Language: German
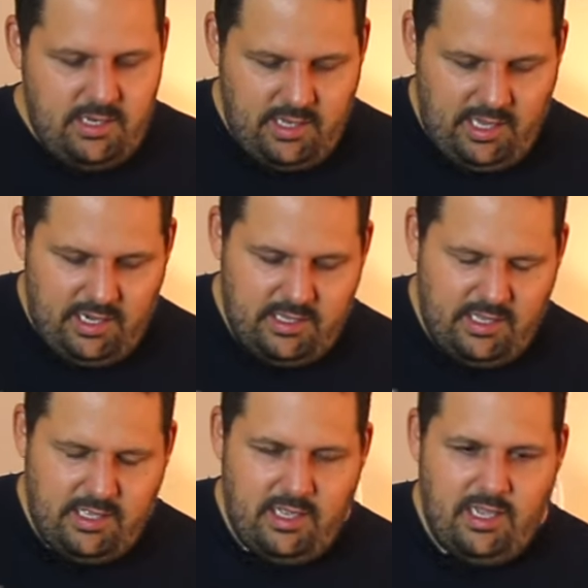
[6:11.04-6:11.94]
der,
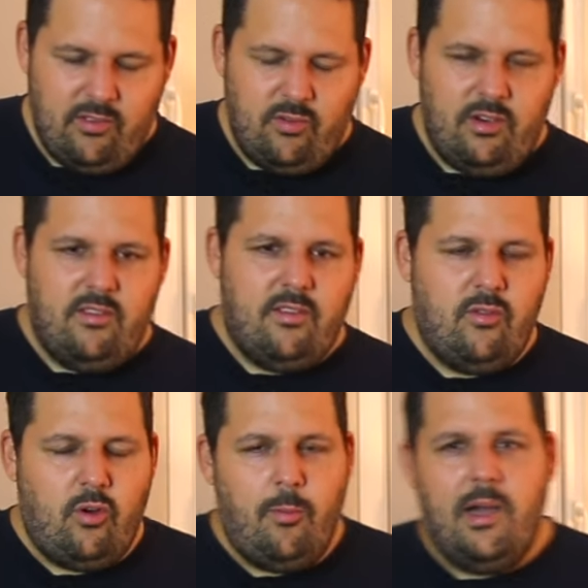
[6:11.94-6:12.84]
der eher so dieses
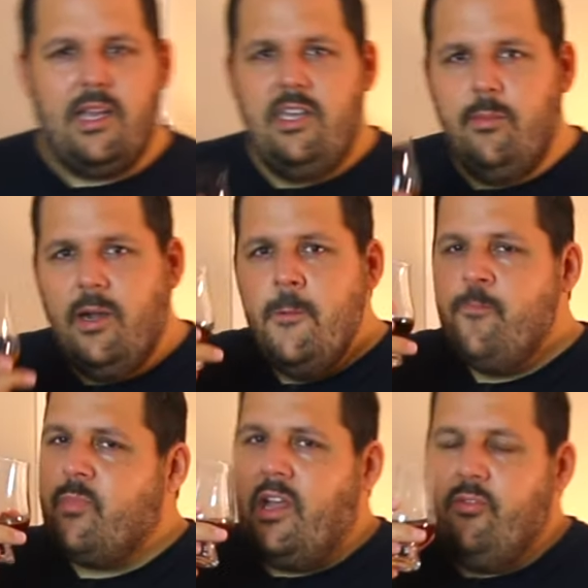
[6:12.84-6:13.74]
noch maritime.
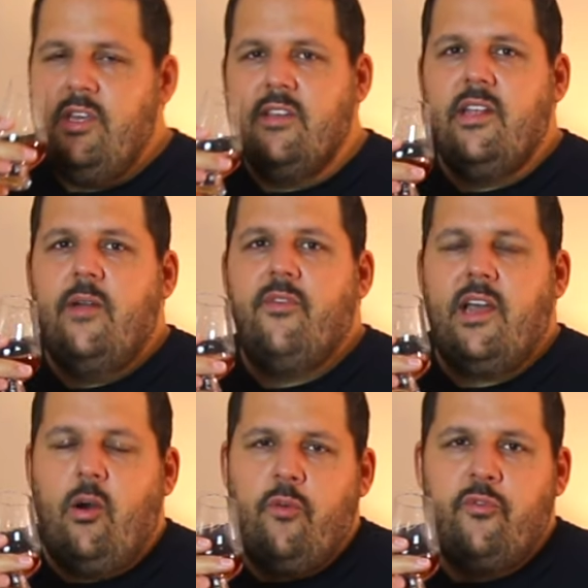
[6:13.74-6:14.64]
Also hier sind
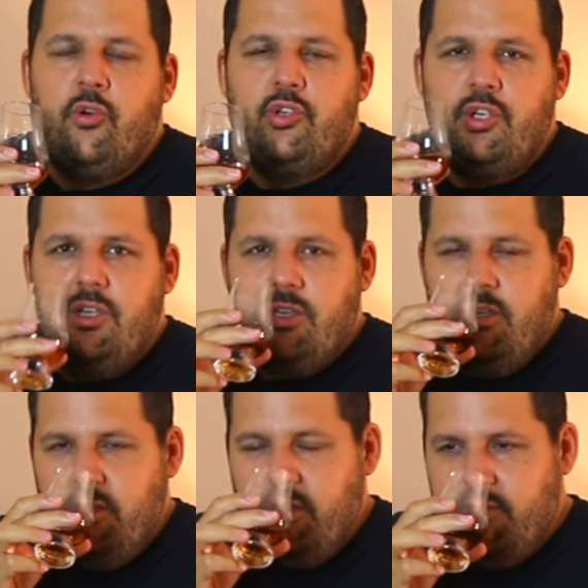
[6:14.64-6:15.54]
einfach auch Früchte
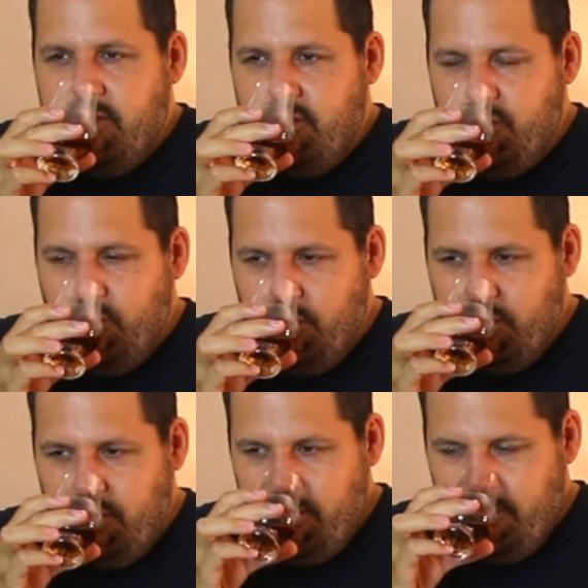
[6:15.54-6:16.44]
drin, eine gewisse
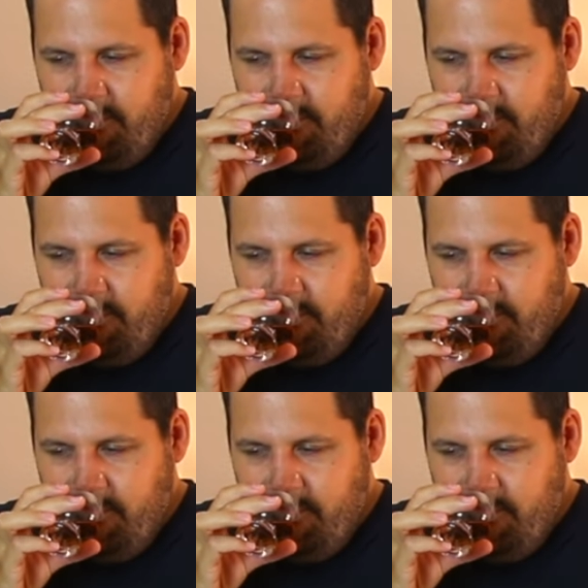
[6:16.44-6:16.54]
Süße.